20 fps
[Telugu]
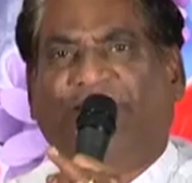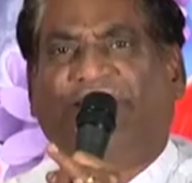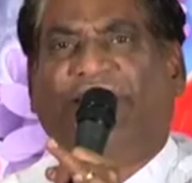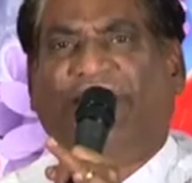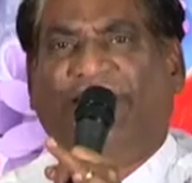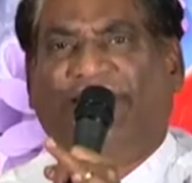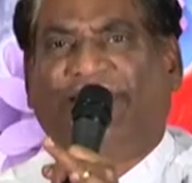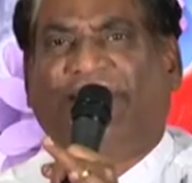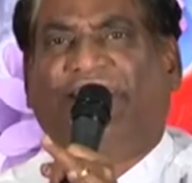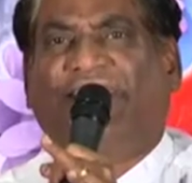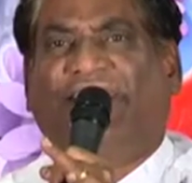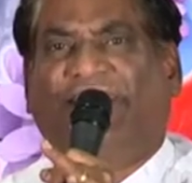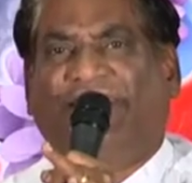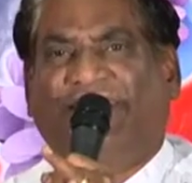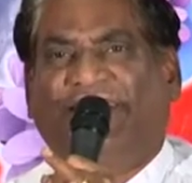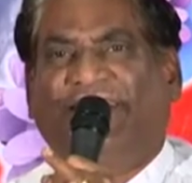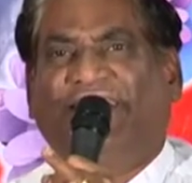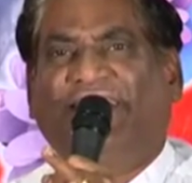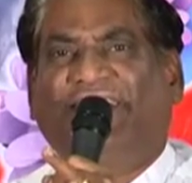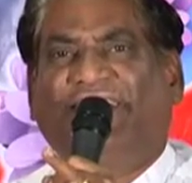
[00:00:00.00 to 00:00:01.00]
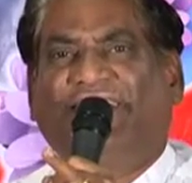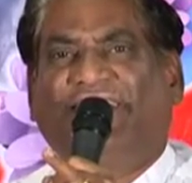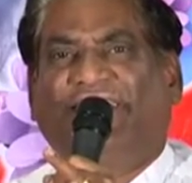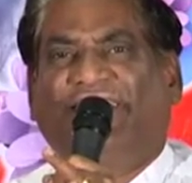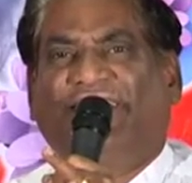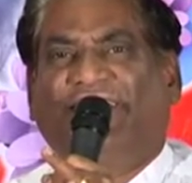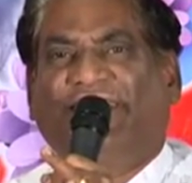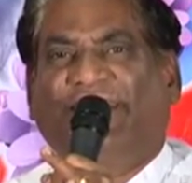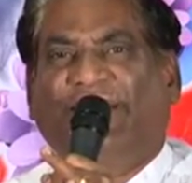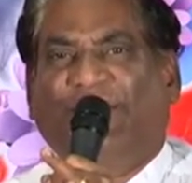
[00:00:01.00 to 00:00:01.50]
పెద్ద డైరెక్టర్ అండి
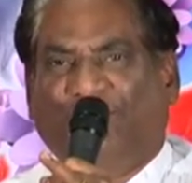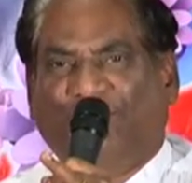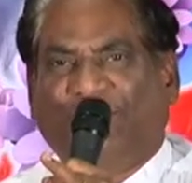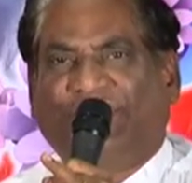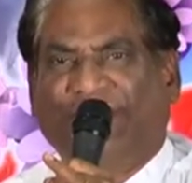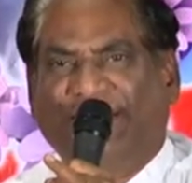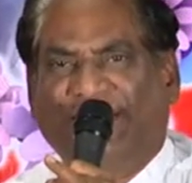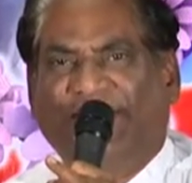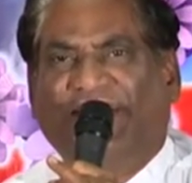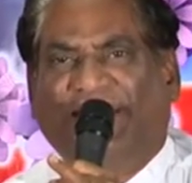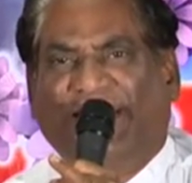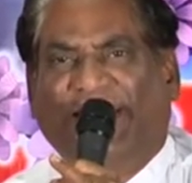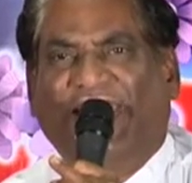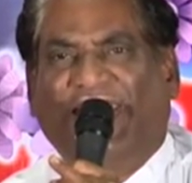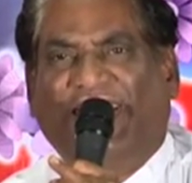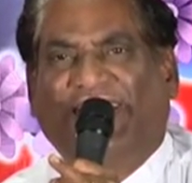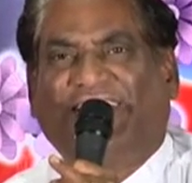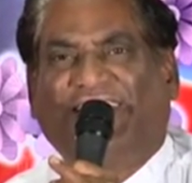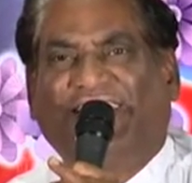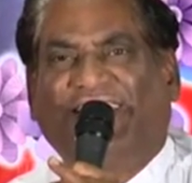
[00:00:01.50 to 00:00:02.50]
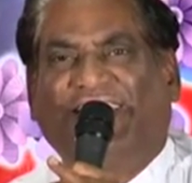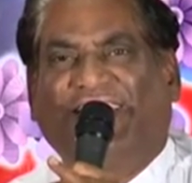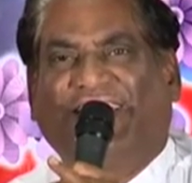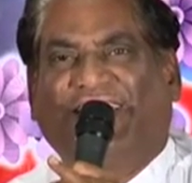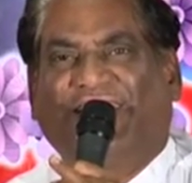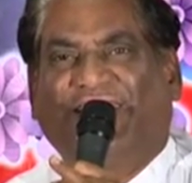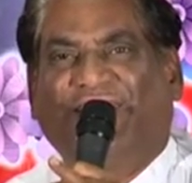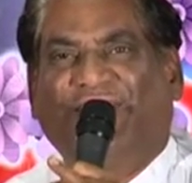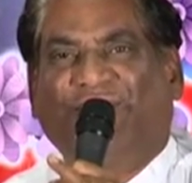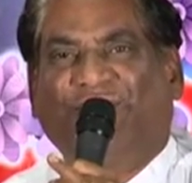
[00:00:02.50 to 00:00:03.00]
మీరు ఒక చిన్న డైరెక్టర్ని
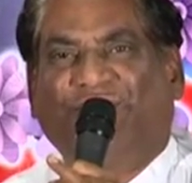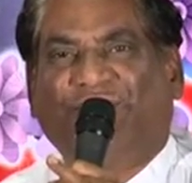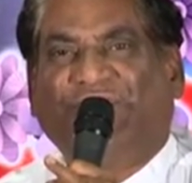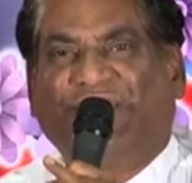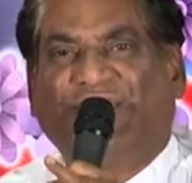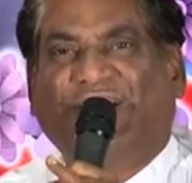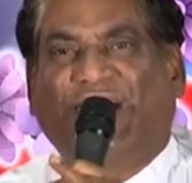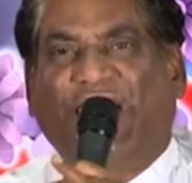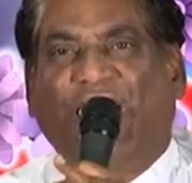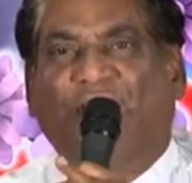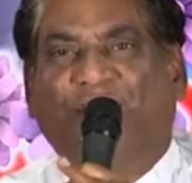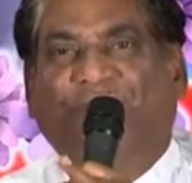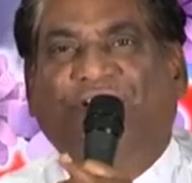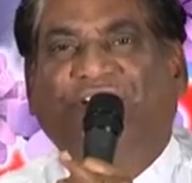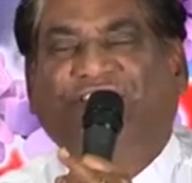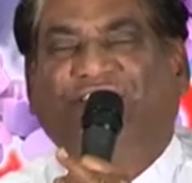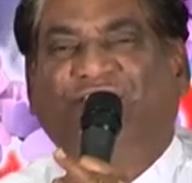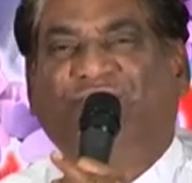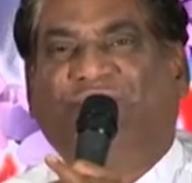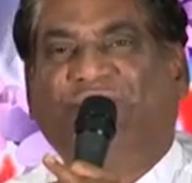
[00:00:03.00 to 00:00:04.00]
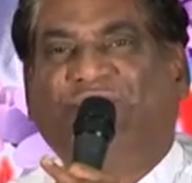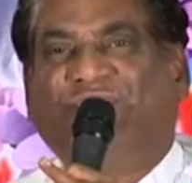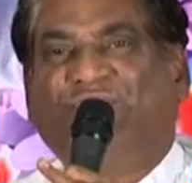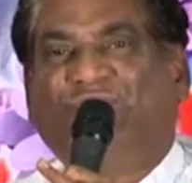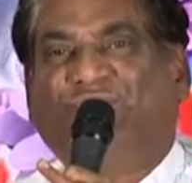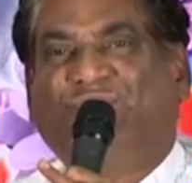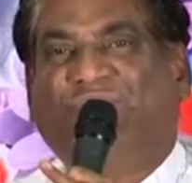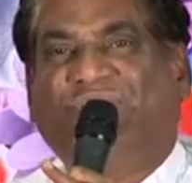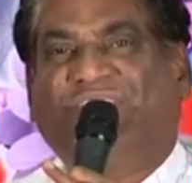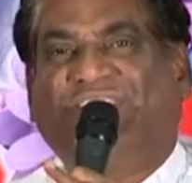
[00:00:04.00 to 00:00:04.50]
ఒక చిన్న కామెడీ సినిమాని
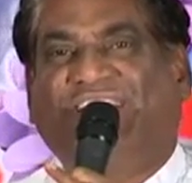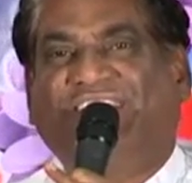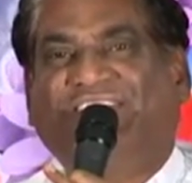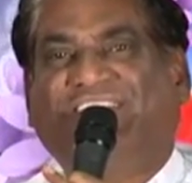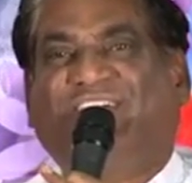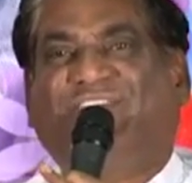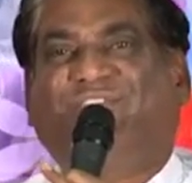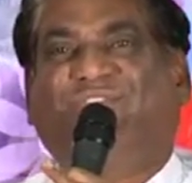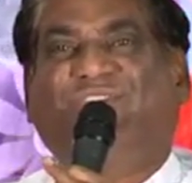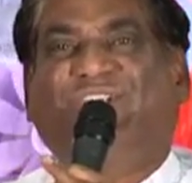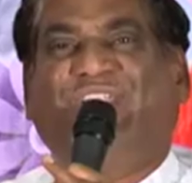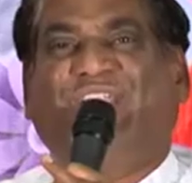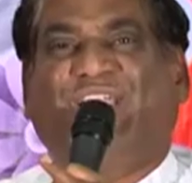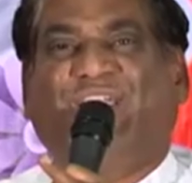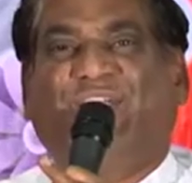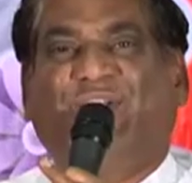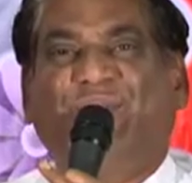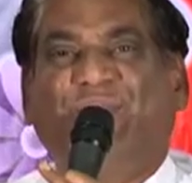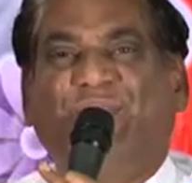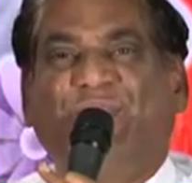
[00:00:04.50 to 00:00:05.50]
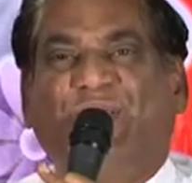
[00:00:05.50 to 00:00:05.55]
తీసుకున్న దర్శకుడిని